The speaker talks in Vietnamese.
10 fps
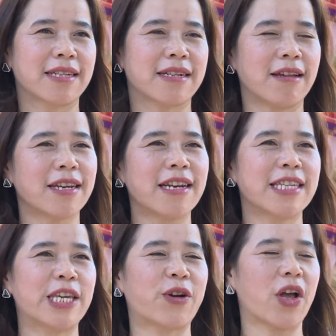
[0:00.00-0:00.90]
có rất là
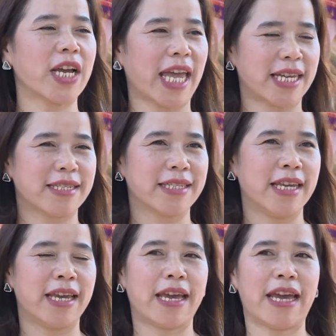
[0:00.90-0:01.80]
nhiều khó khăn
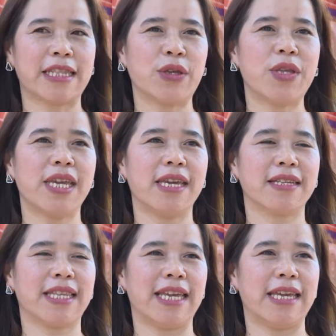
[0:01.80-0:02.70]
à, tuy
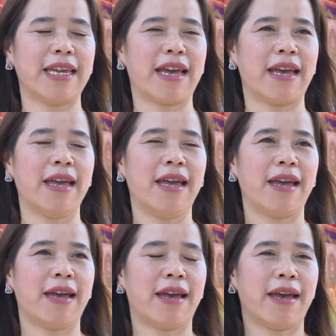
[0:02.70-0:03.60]
nhiên thì à,
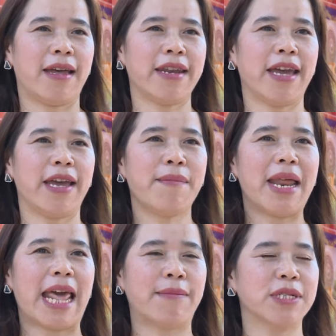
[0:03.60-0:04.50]
à, để
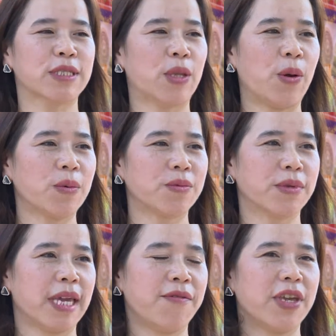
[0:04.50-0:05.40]
mà làm được tốt
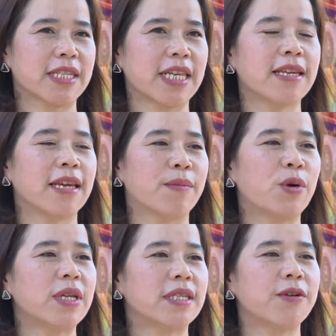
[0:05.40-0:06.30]
cái việc xây dựng mô
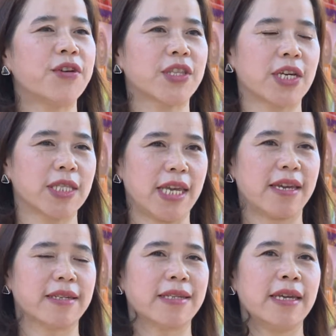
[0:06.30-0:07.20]
hình thư viện thân
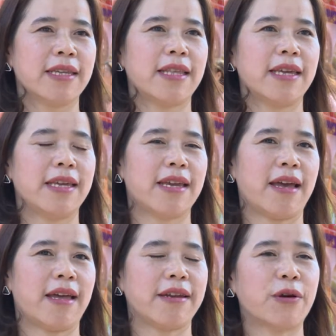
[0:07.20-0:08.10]
thiện thì
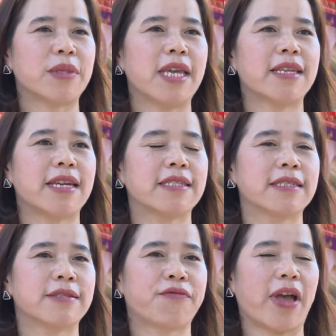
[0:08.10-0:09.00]
à, đầu tiên nhà
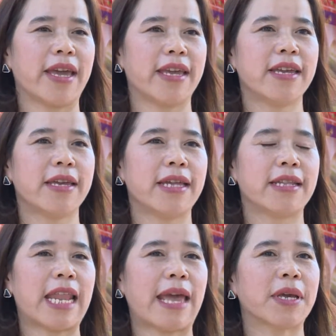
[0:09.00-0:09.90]
trường phải à,
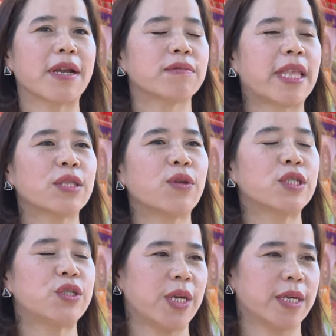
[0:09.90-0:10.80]
làm cái công tác tuyên
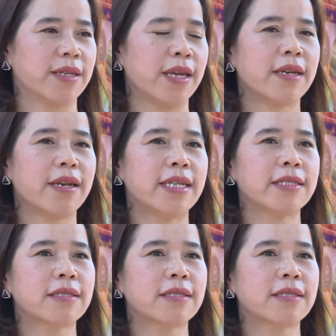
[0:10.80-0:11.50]
truyền đến